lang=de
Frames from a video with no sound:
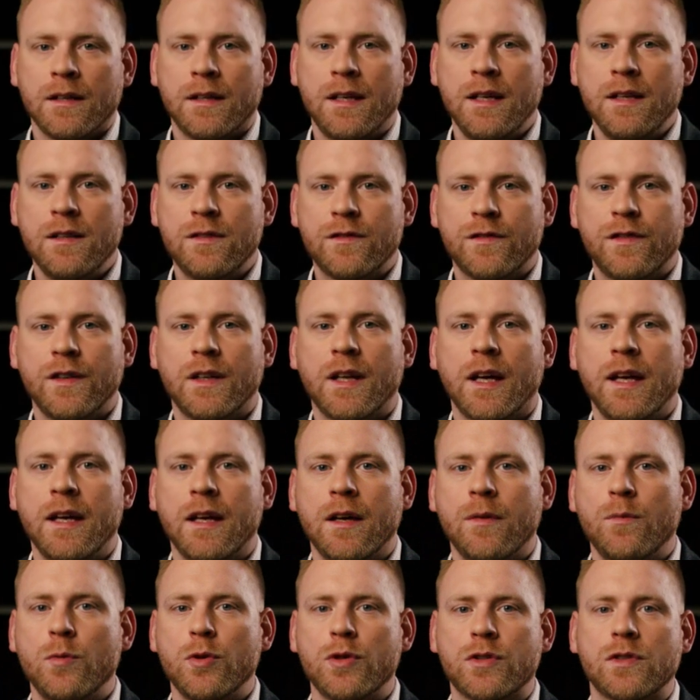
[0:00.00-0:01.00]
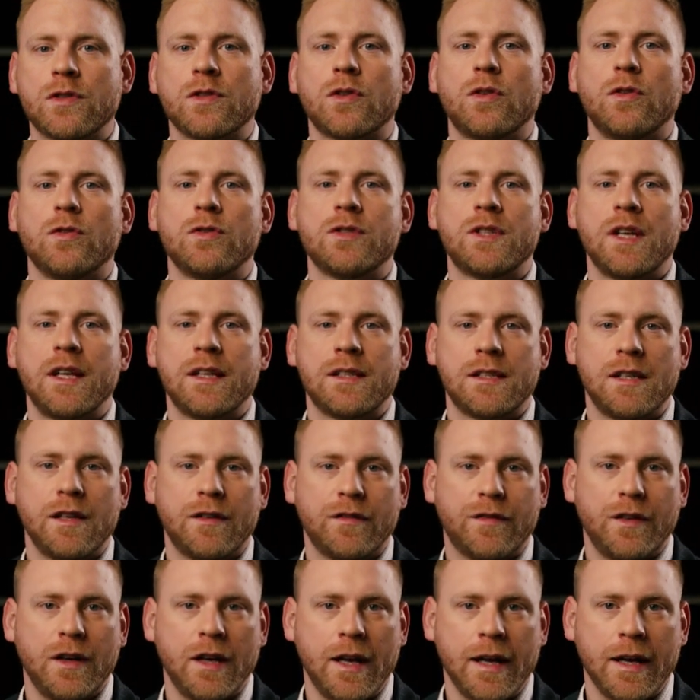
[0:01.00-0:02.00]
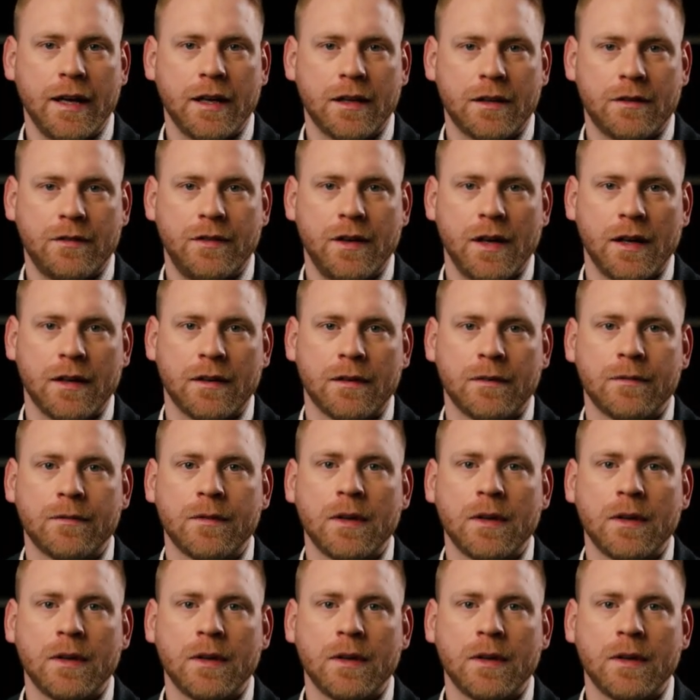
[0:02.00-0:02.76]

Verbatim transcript: Dienstverträge müssen grundsätzlich verlängert werden.